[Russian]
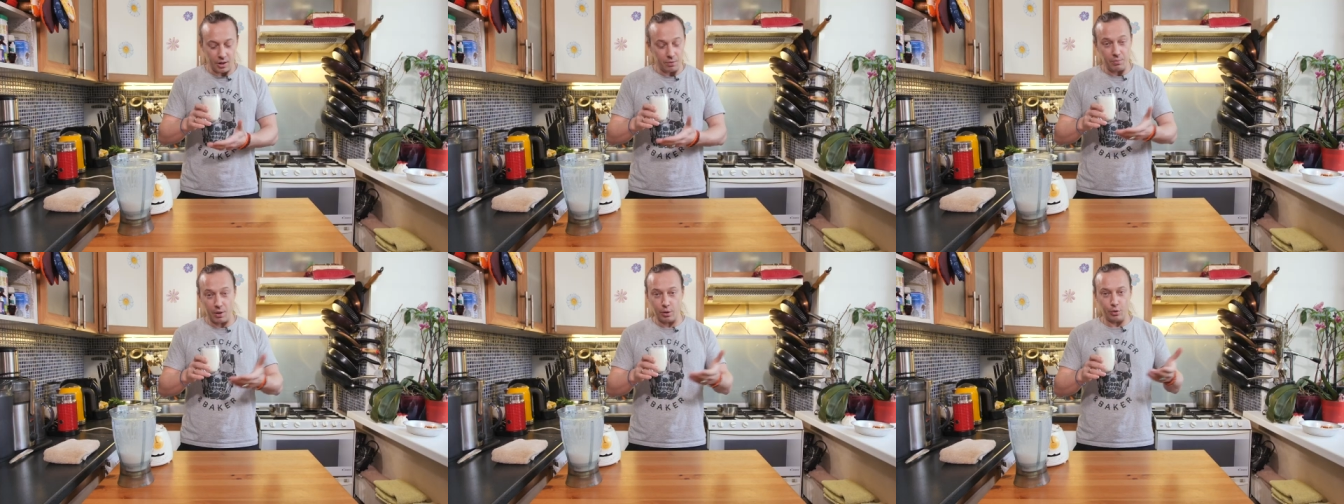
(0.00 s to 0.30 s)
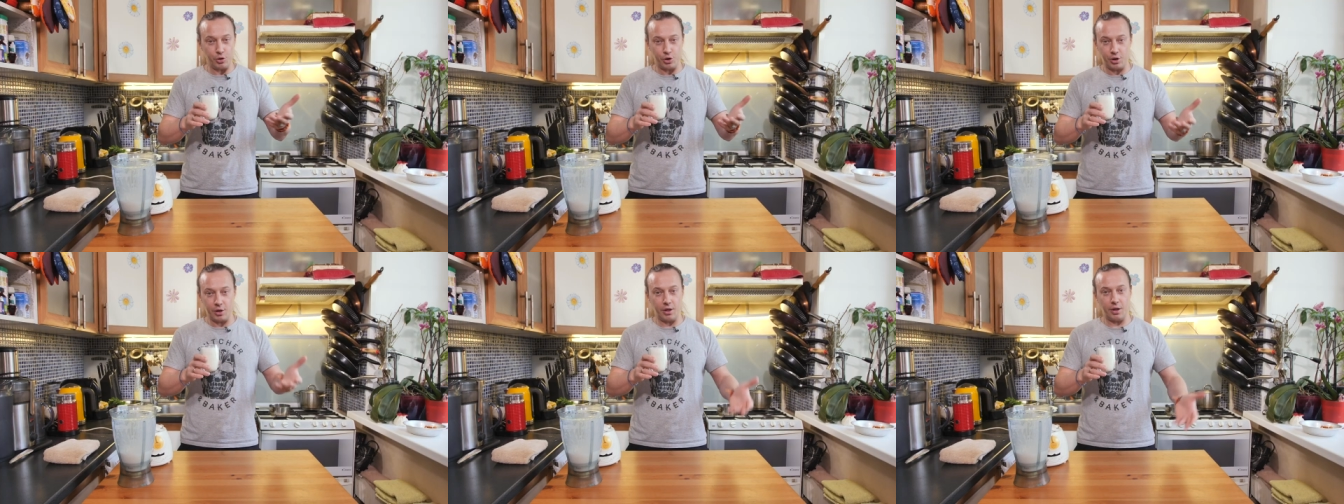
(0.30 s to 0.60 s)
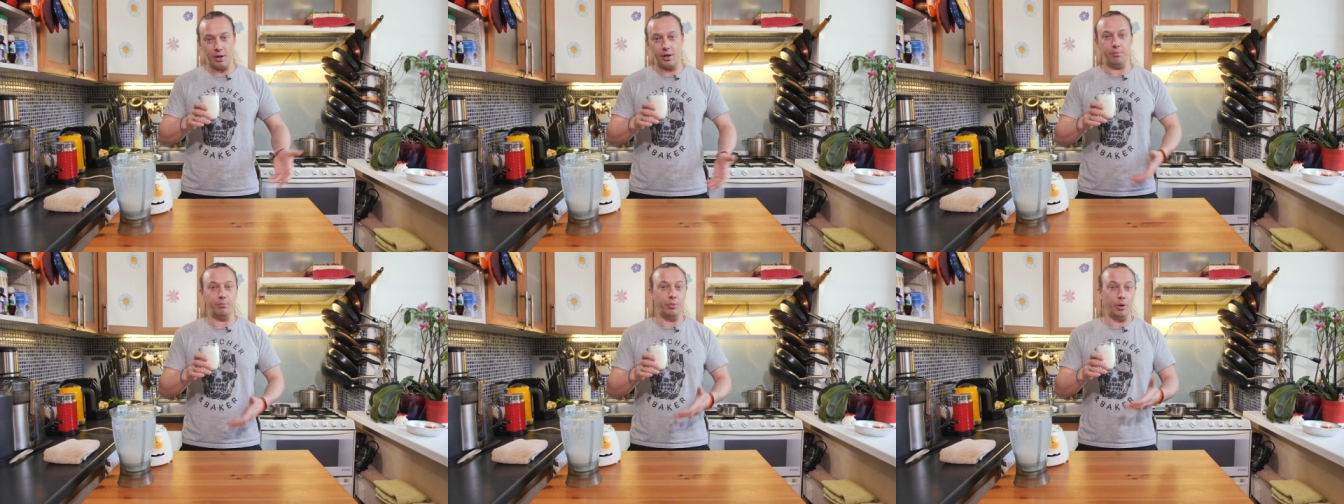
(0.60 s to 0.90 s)

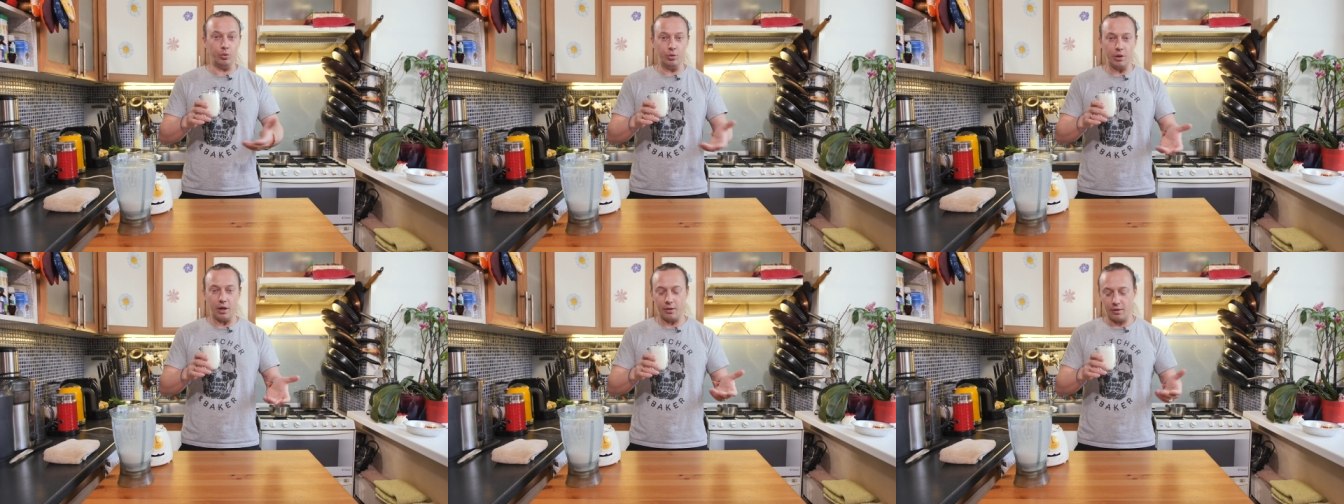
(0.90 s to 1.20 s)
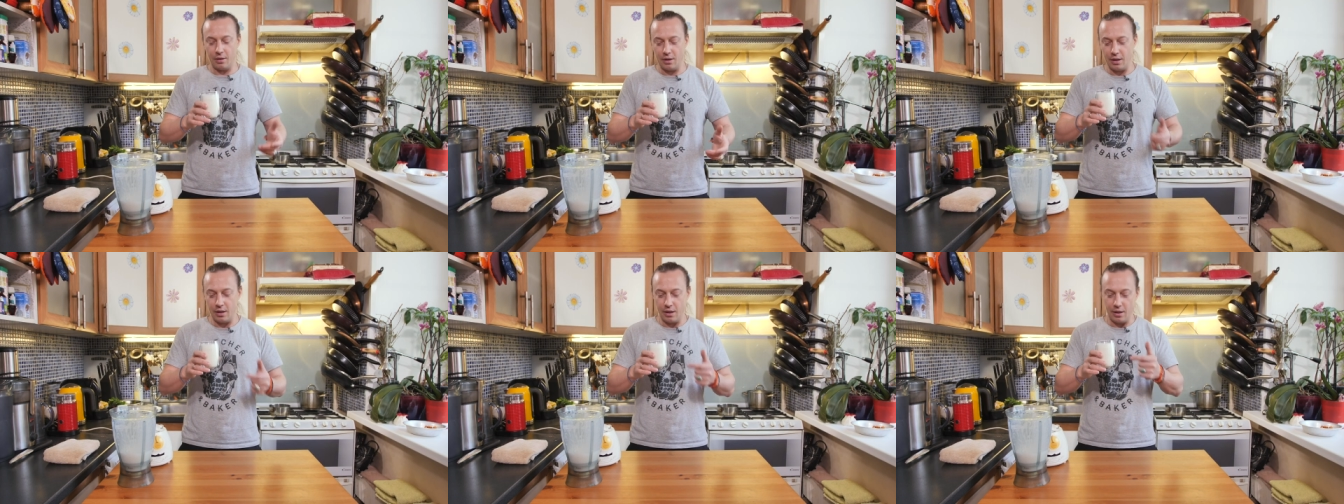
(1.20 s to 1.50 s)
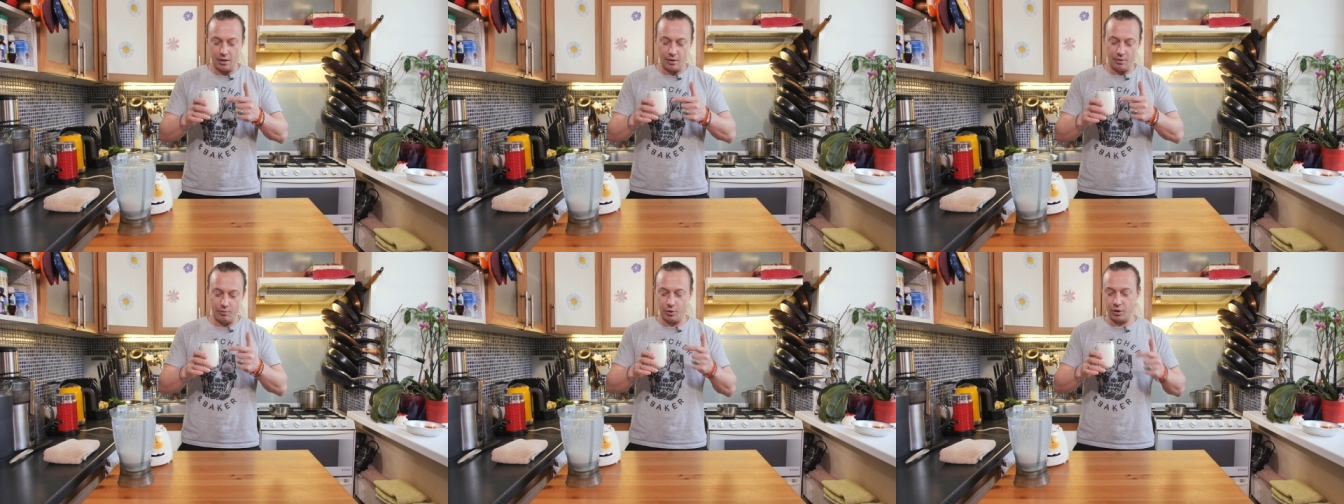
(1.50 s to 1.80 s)
молочные блюда
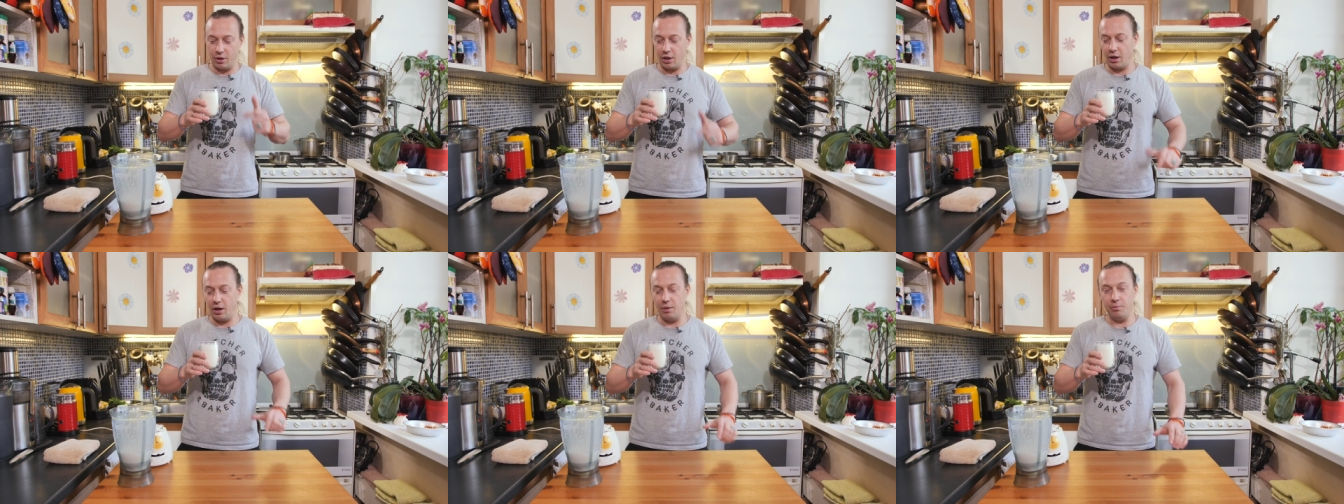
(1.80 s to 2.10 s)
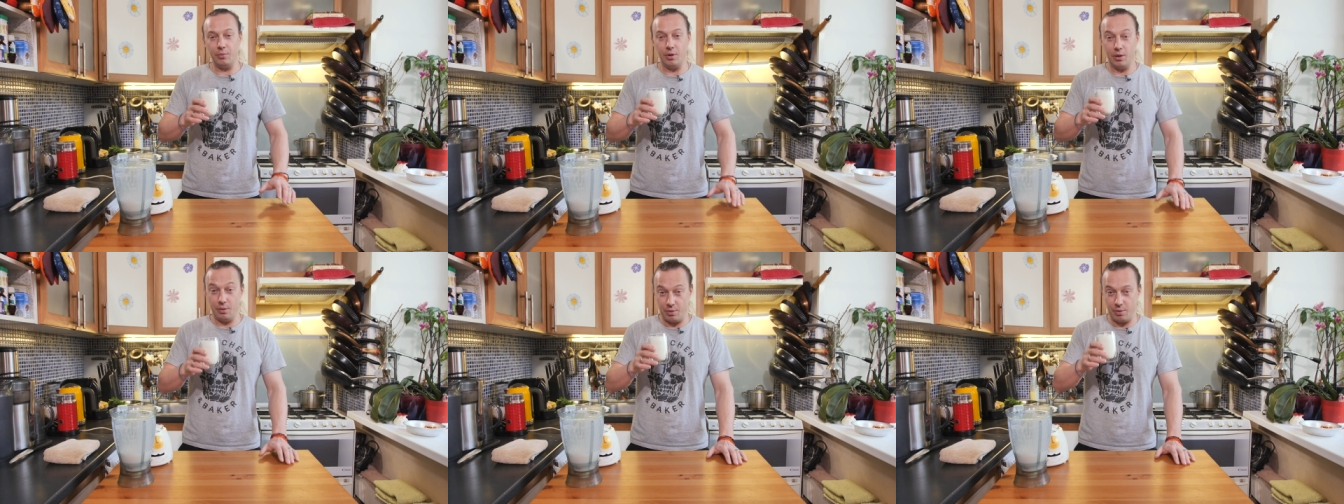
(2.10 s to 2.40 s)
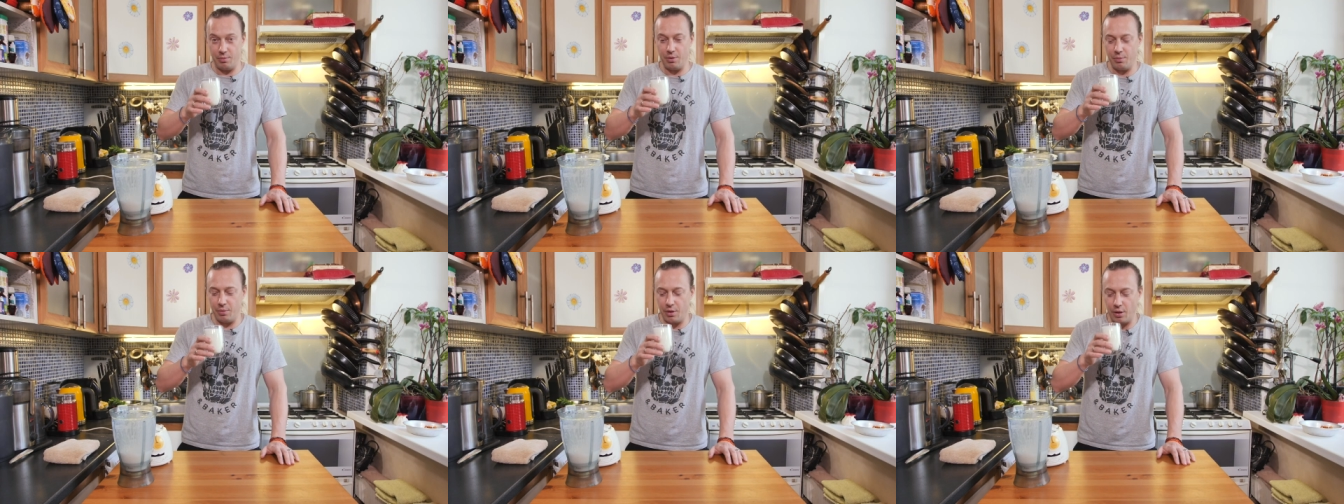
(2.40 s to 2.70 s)
вот таким,
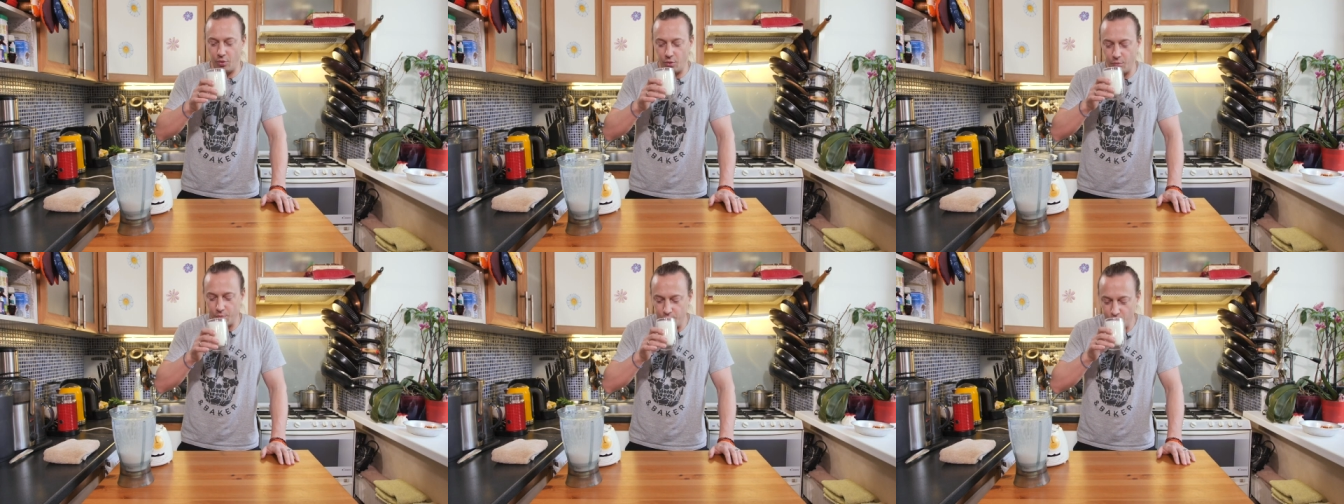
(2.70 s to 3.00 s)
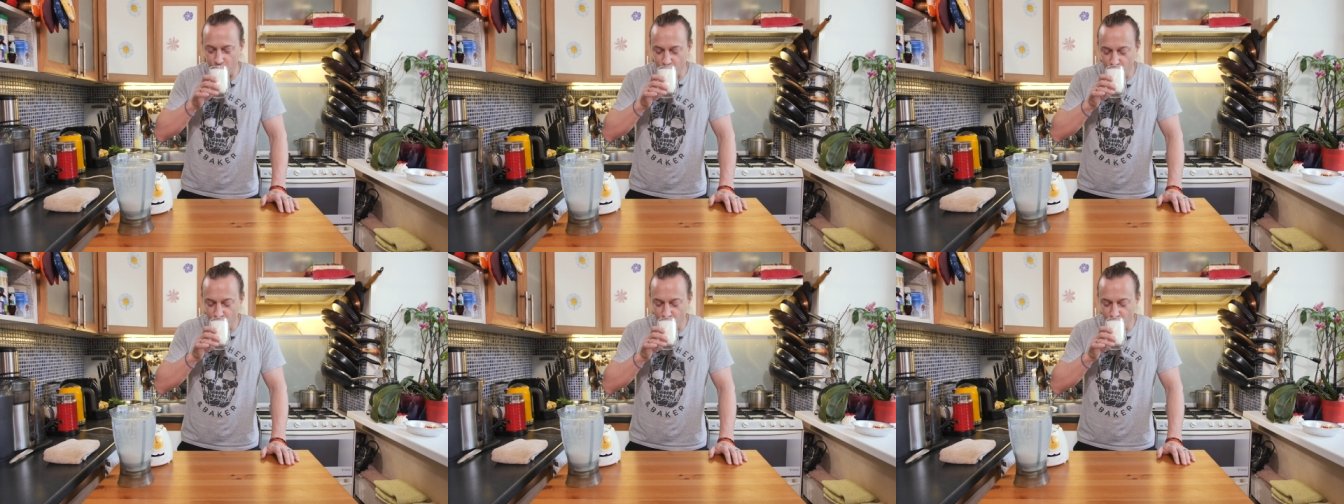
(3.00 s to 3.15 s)
например, молоком.